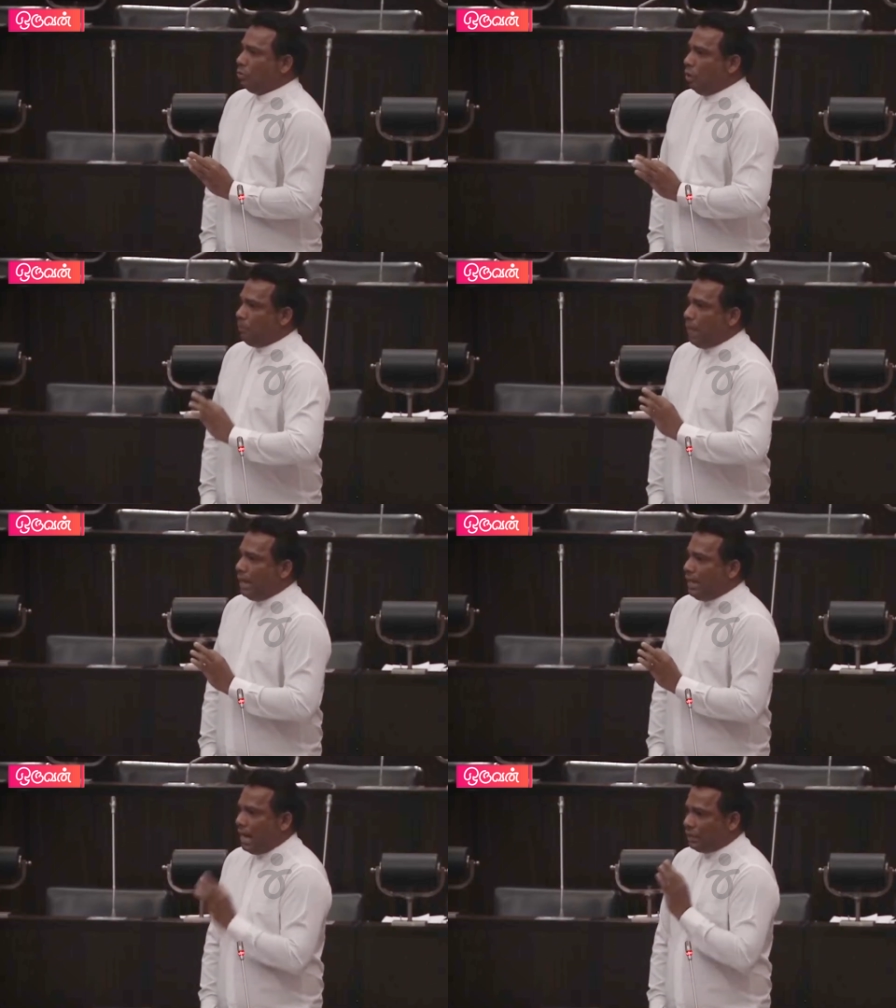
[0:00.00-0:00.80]

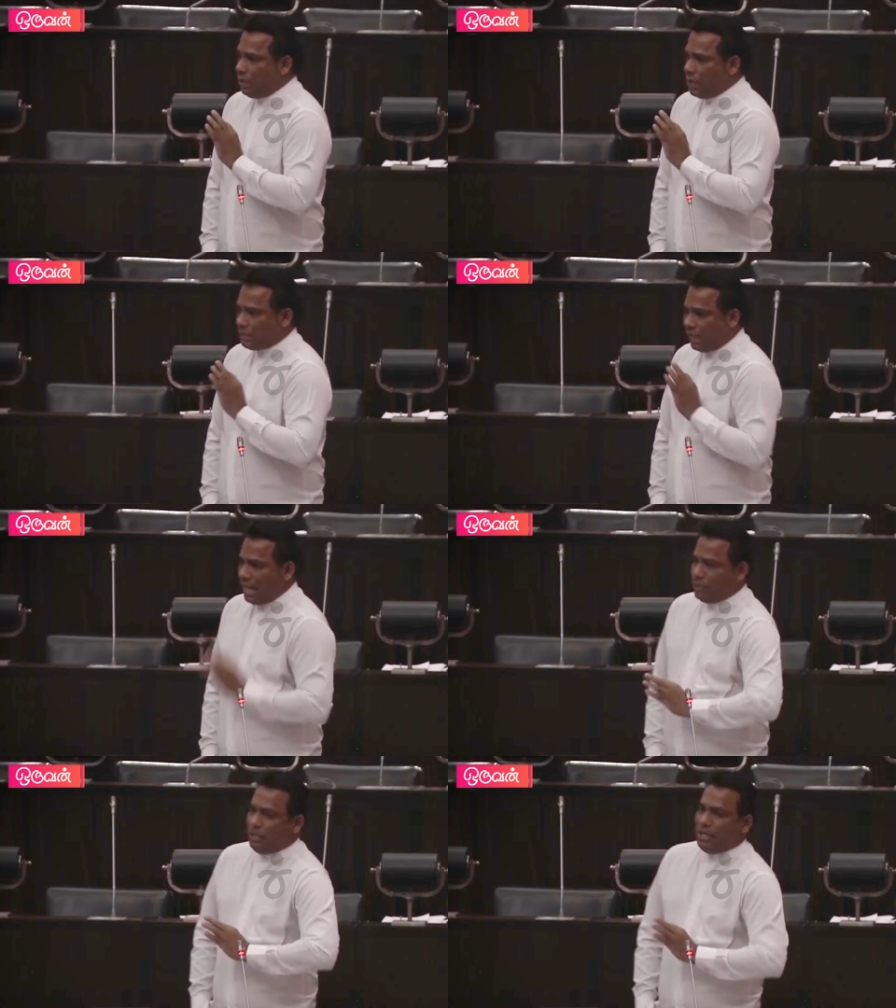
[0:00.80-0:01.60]
குறிப்பாக நாட்டினுடைய
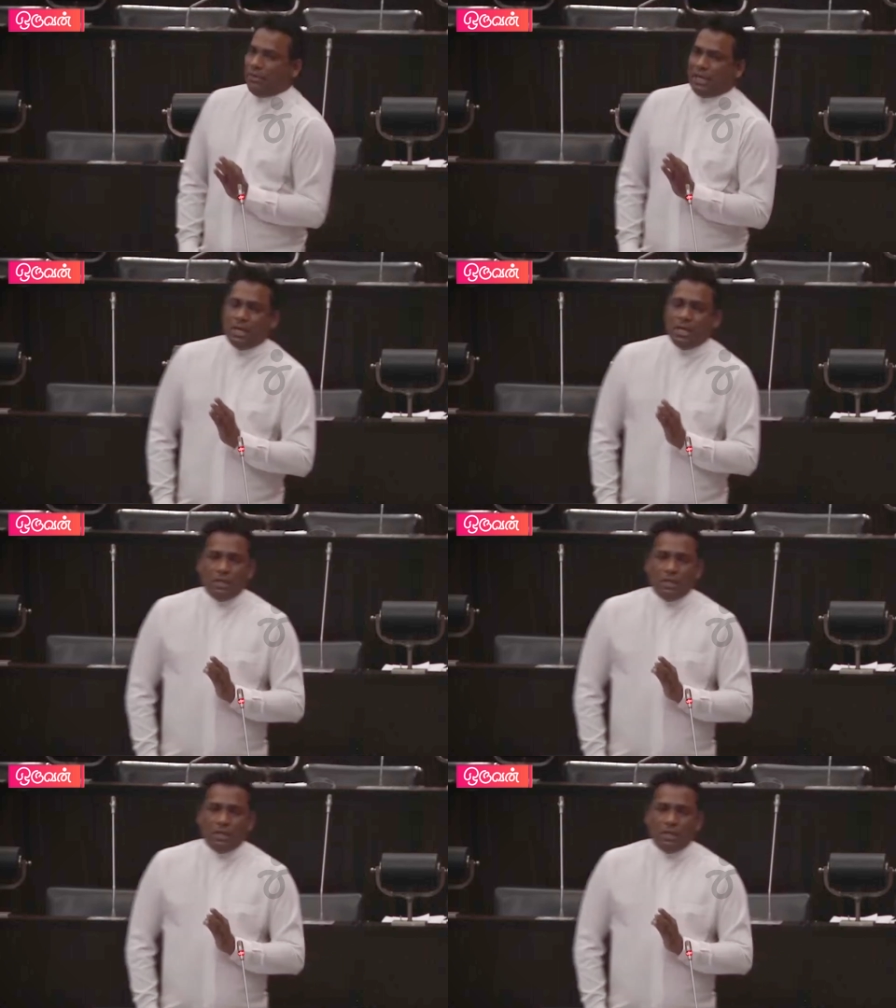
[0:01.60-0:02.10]
ஜனாதிபதி அவர்கள்